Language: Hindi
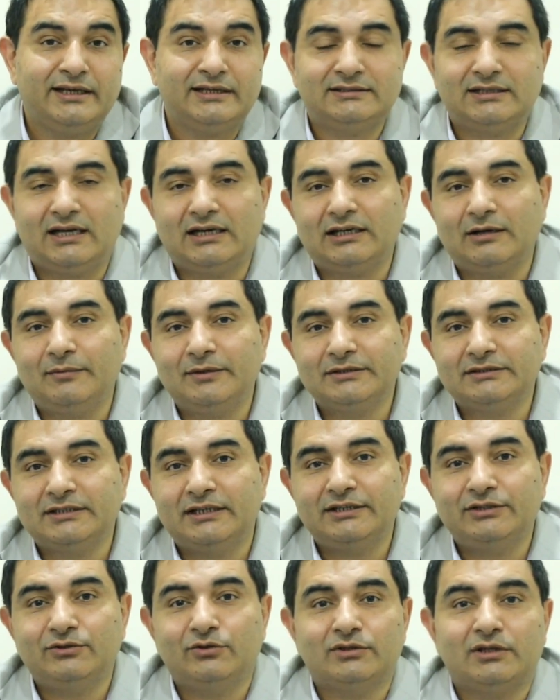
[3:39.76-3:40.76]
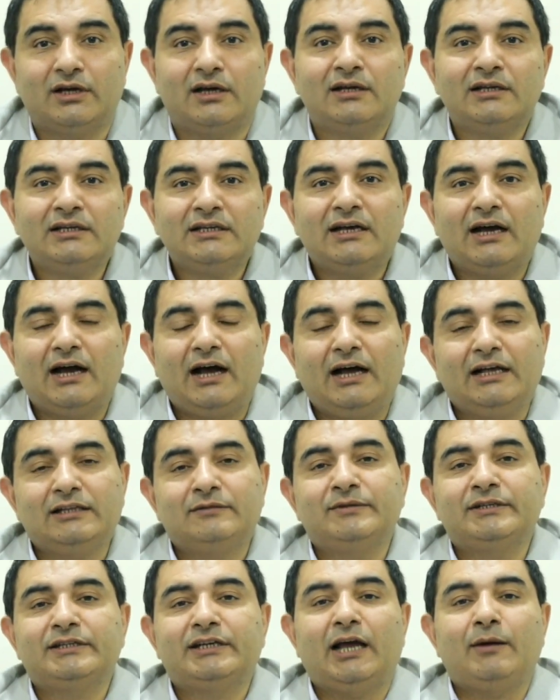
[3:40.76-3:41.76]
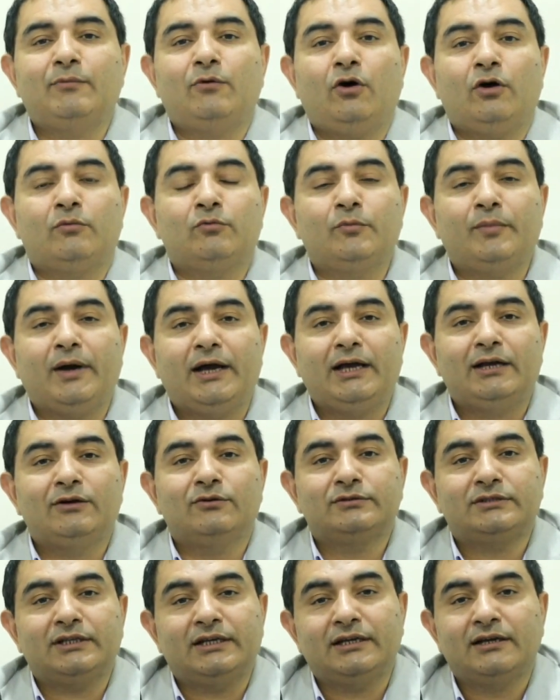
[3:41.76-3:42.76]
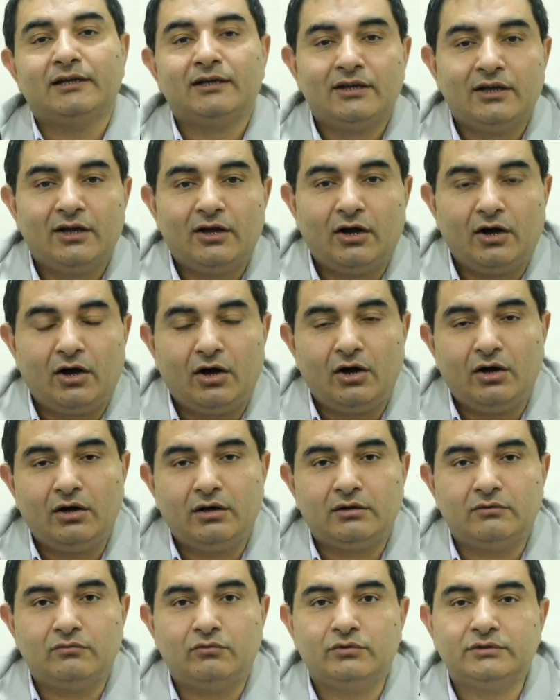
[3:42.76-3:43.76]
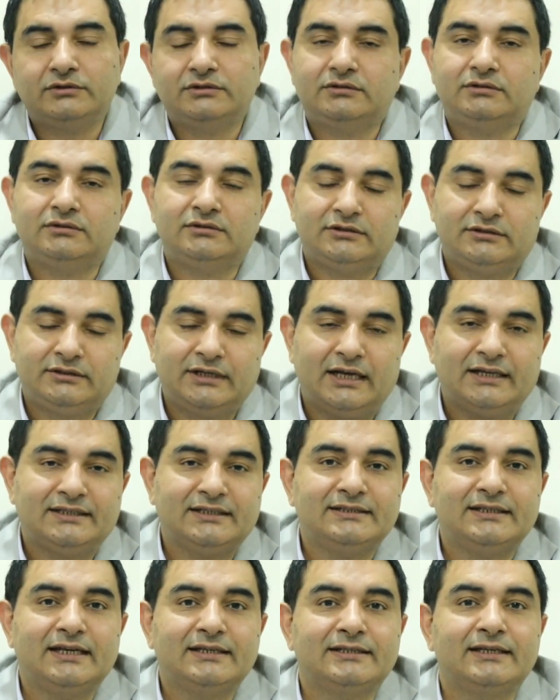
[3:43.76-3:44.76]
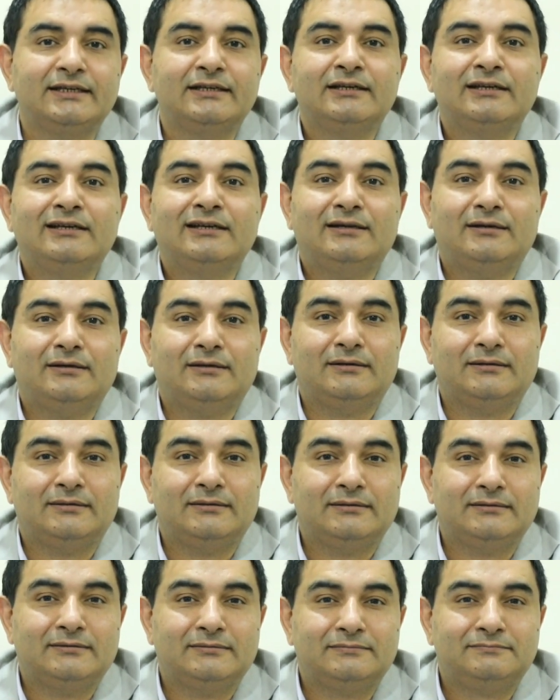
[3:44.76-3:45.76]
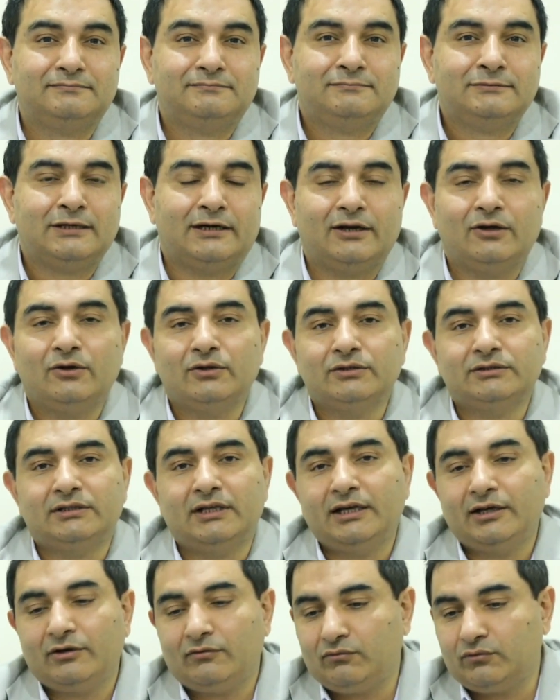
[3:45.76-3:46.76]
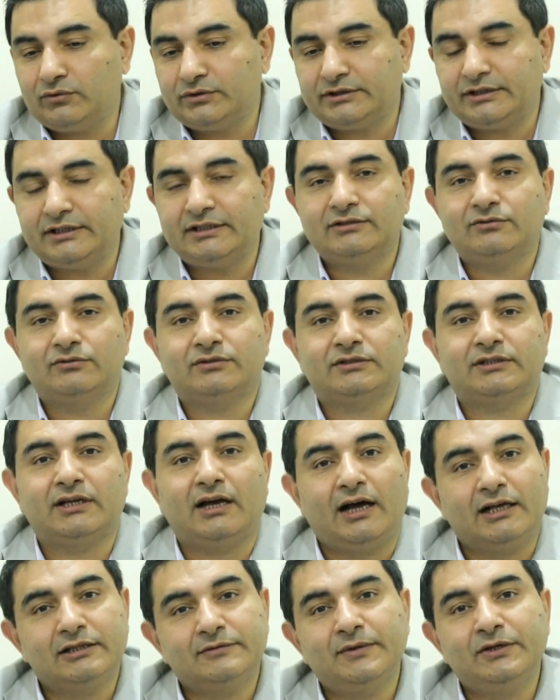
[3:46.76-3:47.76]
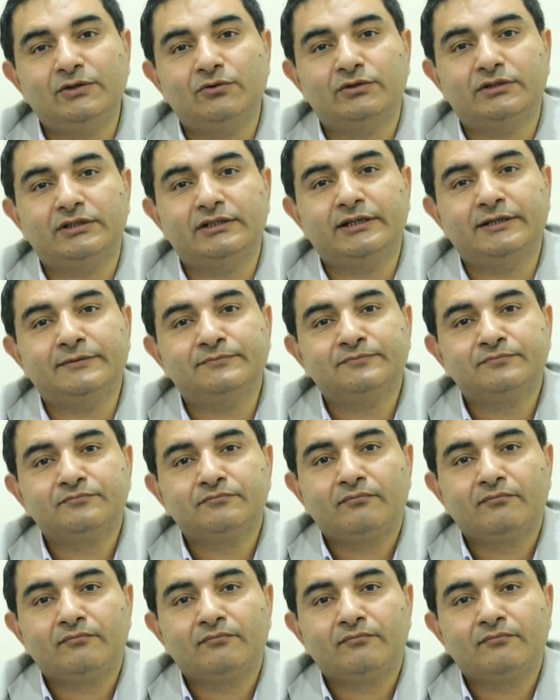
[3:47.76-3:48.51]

एक साल का बच्चा नहीं होता हाथ में टैब और मोबाइल होता है और वो जैसे जैसे खड़ा होता है वो चीज़ उसके हाथ में ही होती है